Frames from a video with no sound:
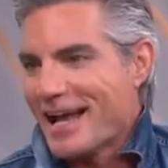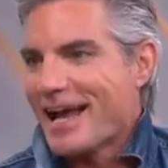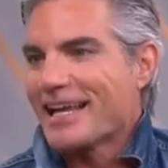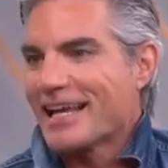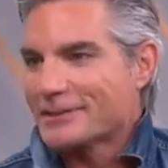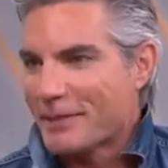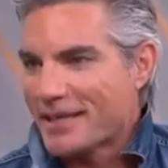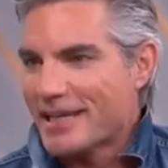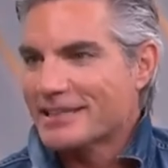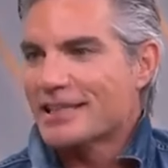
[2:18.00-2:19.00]
ya la
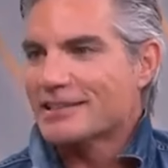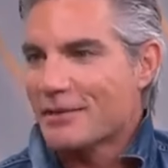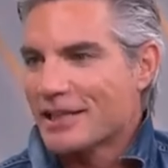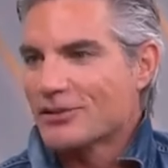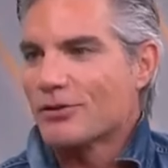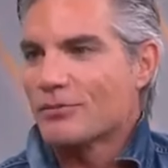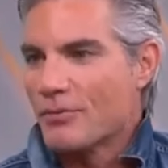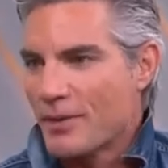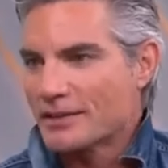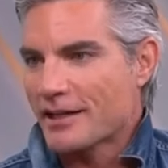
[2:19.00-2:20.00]
experiencia te va dando
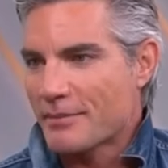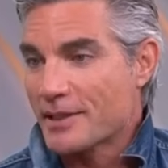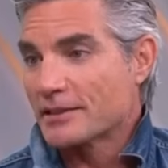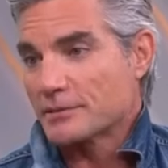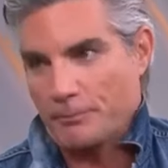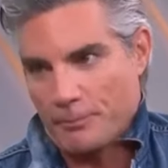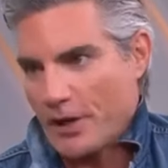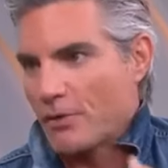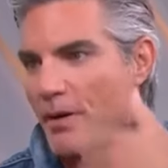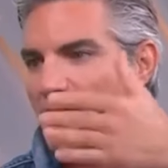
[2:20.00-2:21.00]
más herramientas,
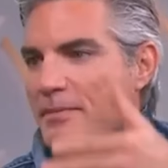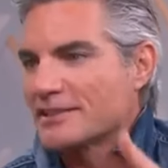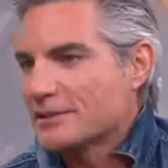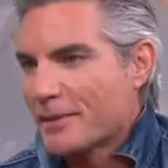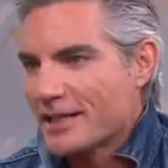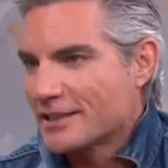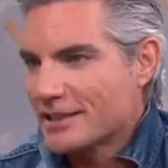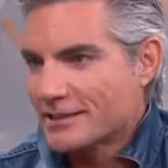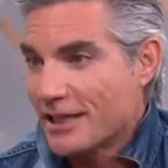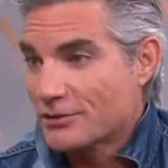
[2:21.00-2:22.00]
pero va a haber más
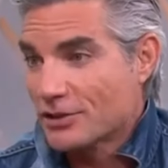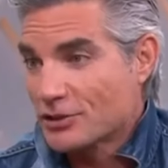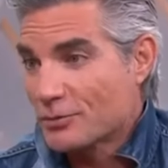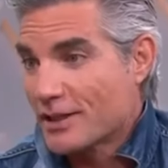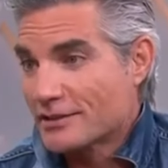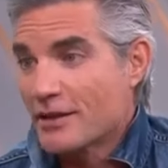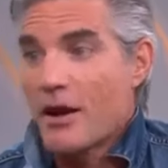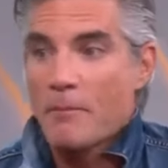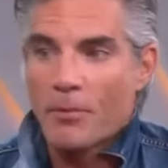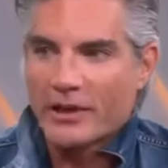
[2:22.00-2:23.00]
experiencia en 10 años, entonces voy a decir,
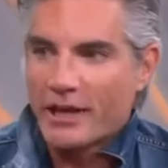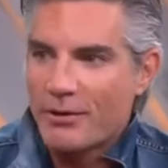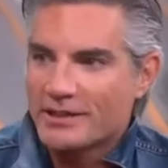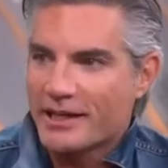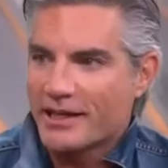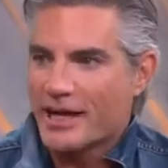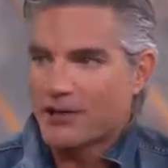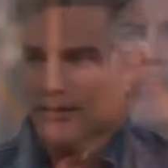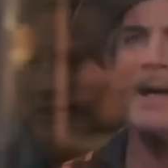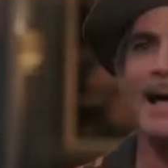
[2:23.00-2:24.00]
¿por qué no hice
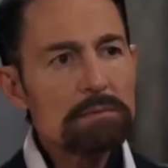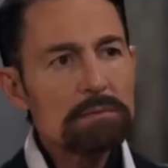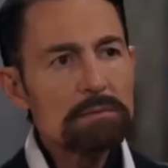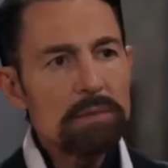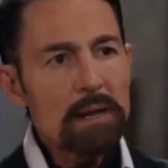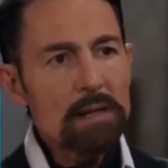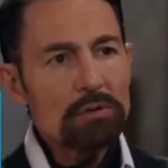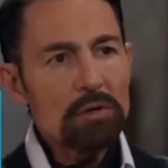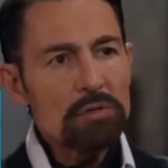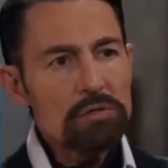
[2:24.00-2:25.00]
Ricardo así? Me
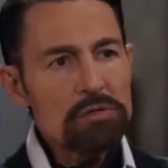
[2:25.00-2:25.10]
gustó como lo